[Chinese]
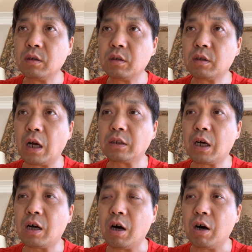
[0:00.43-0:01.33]
大
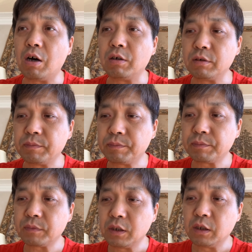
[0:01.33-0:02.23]
家好，
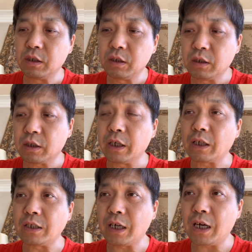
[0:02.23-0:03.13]
给
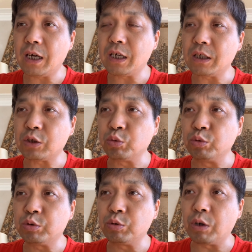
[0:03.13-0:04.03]
大家
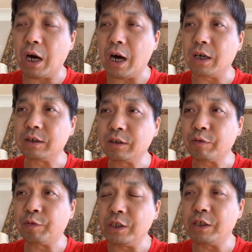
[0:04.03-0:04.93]
读读啊，
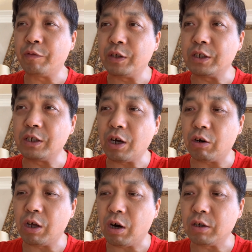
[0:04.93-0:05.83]
分析分析，
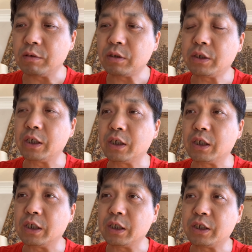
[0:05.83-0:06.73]
聊聊这
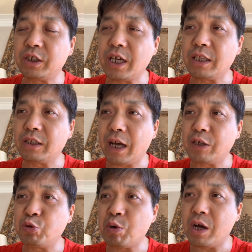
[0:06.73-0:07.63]
个现代
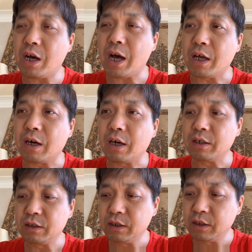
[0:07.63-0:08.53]
冤案啊，
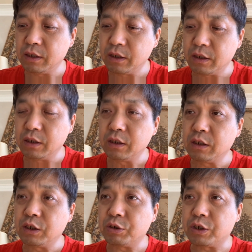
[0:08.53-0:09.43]

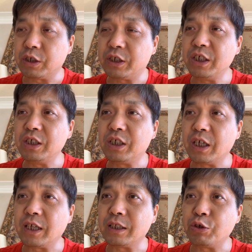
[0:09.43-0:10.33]
就是近些
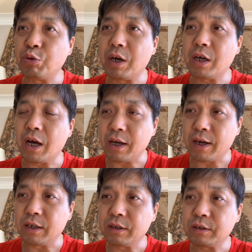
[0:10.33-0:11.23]
年的冤案
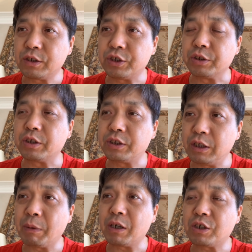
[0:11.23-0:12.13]
啊，指的
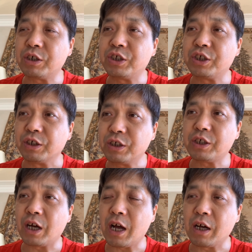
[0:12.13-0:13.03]
基本上是刑事
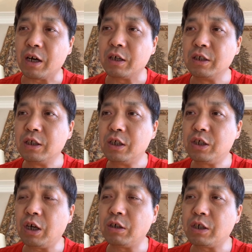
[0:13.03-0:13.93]
案啊，
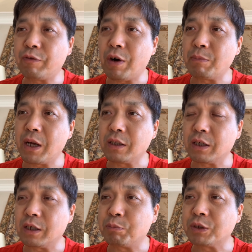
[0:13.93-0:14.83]
政治方面
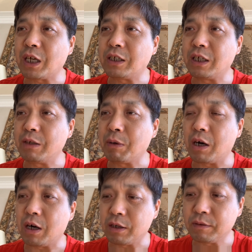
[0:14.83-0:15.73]
的不在这里边啊。